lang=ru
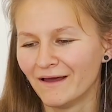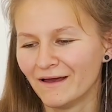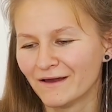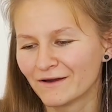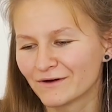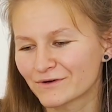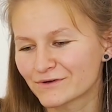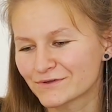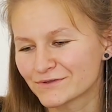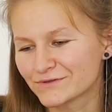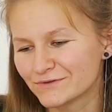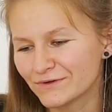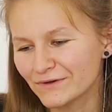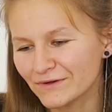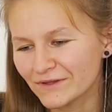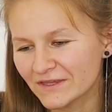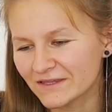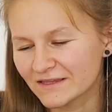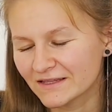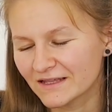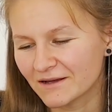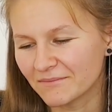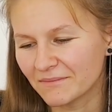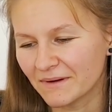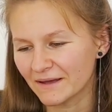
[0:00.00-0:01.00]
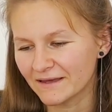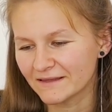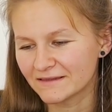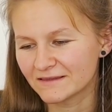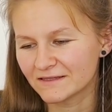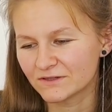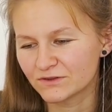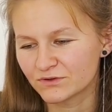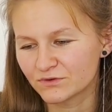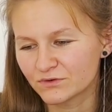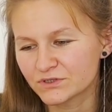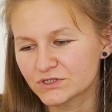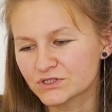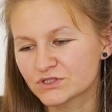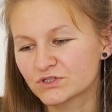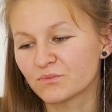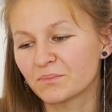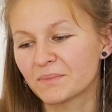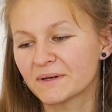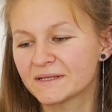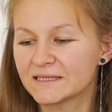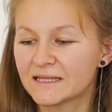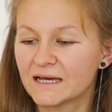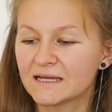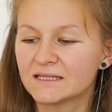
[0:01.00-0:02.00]
кроссдокингом, это то, что
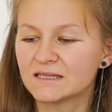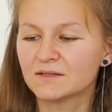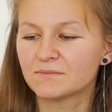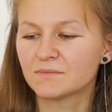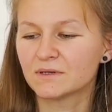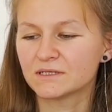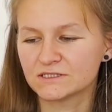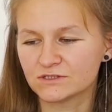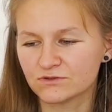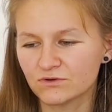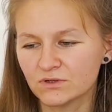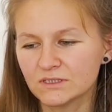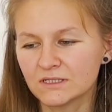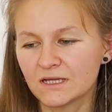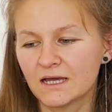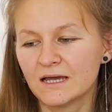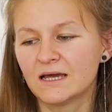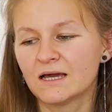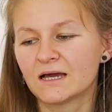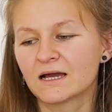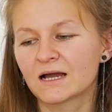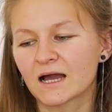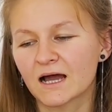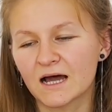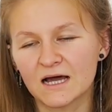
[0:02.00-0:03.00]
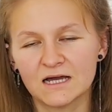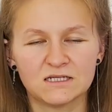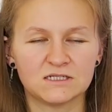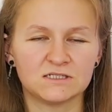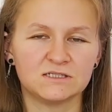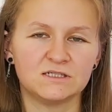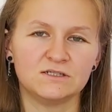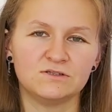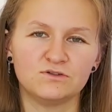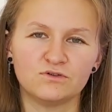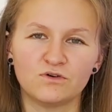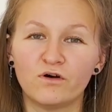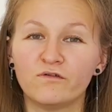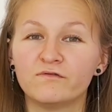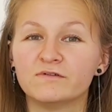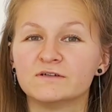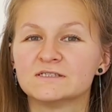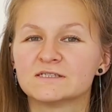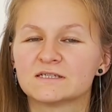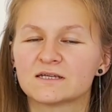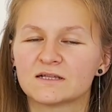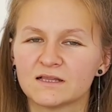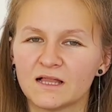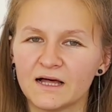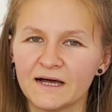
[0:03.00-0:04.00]
по данным Озон каждый новый
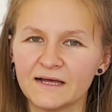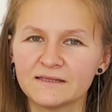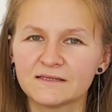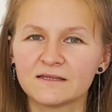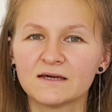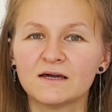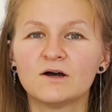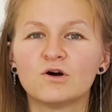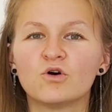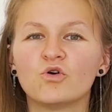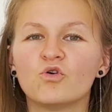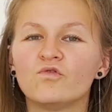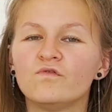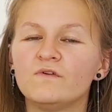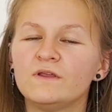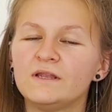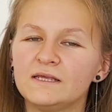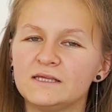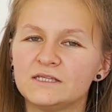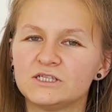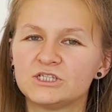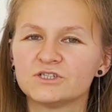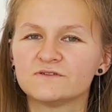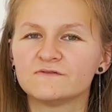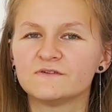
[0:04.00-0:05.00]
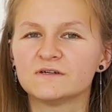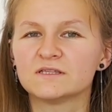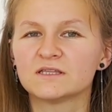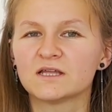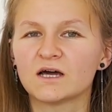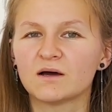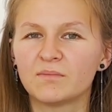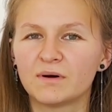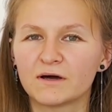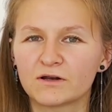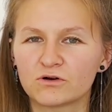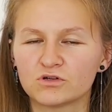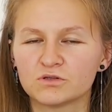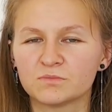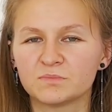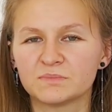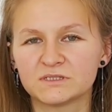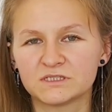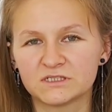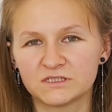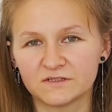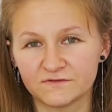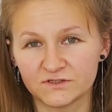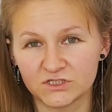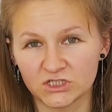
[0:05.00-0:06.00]
склад увеличивает оборот
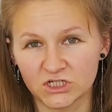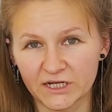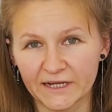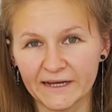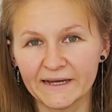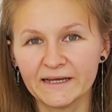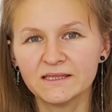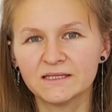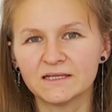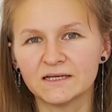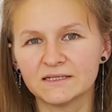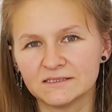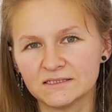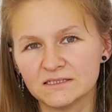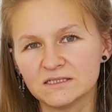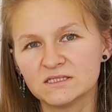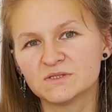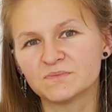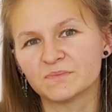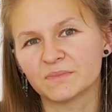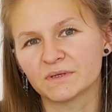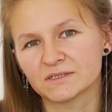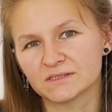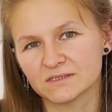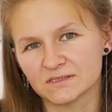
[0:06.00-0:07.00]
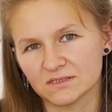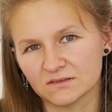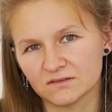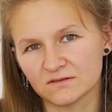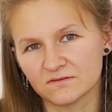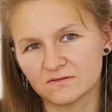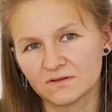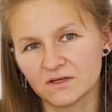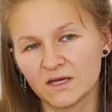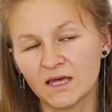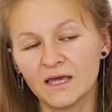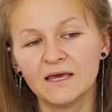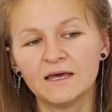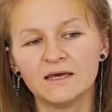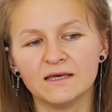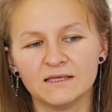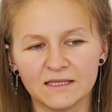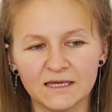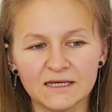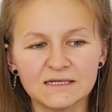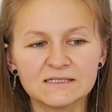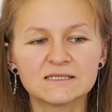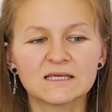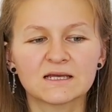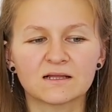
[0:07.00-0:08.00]
поставщика на 11%.
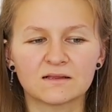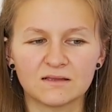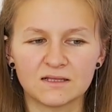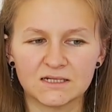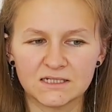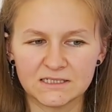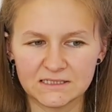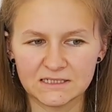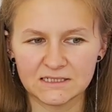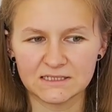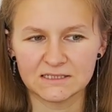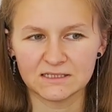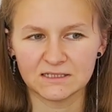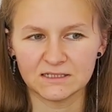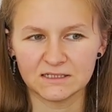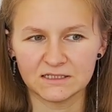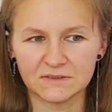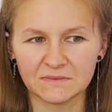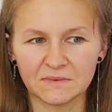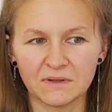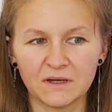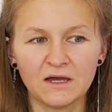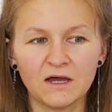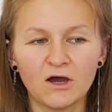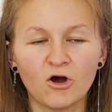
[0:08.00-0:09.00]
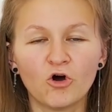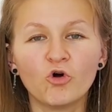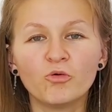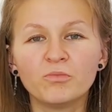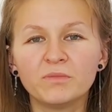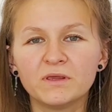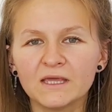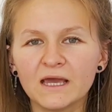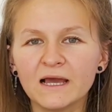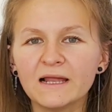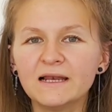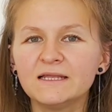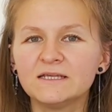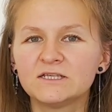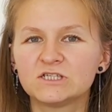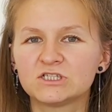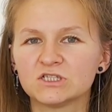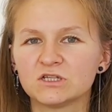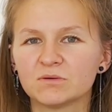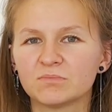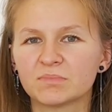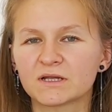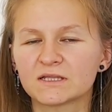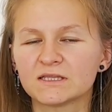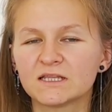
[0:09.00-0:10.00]
Я согласна с этим. У меня
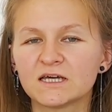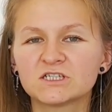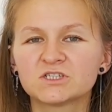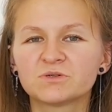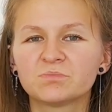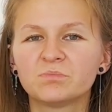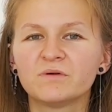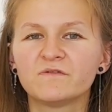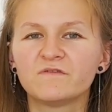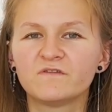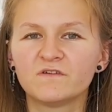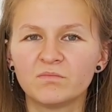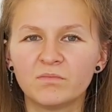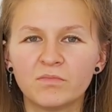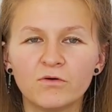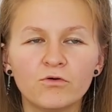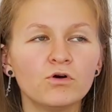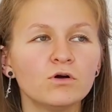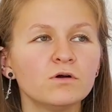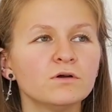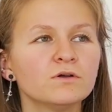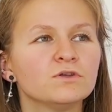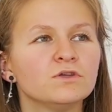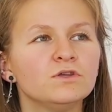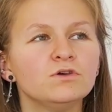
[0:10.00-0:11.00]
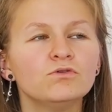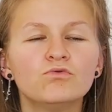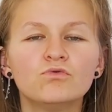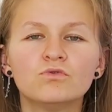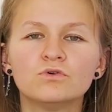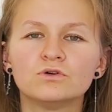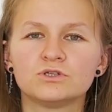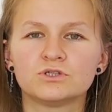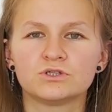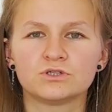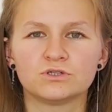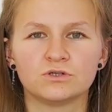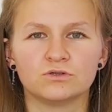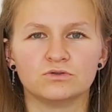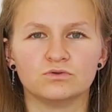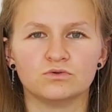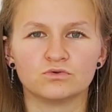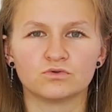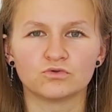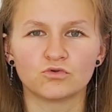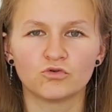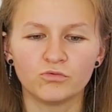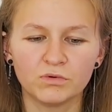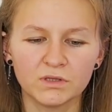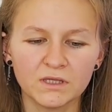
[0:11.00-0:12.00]
лично продажи по ФБО не очень
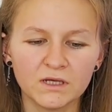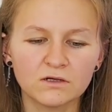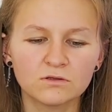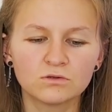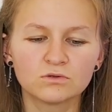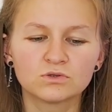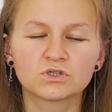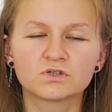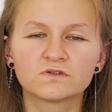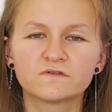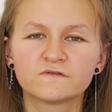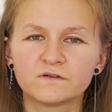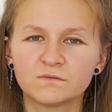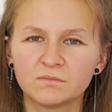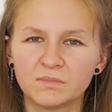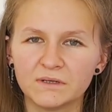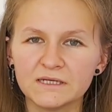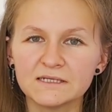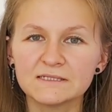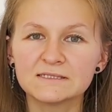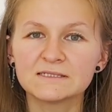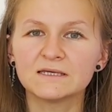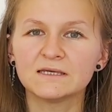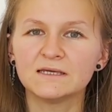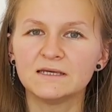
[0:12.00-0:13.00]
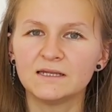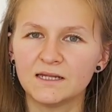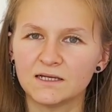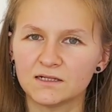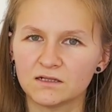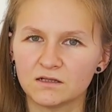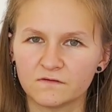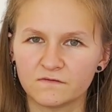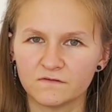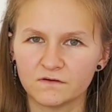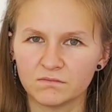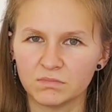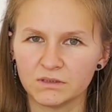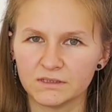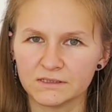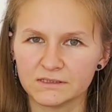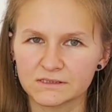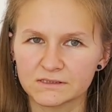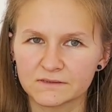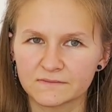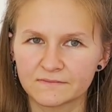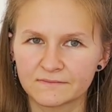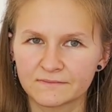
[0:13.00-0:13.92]
идут. У меня лучше ФБС и Real ФБС.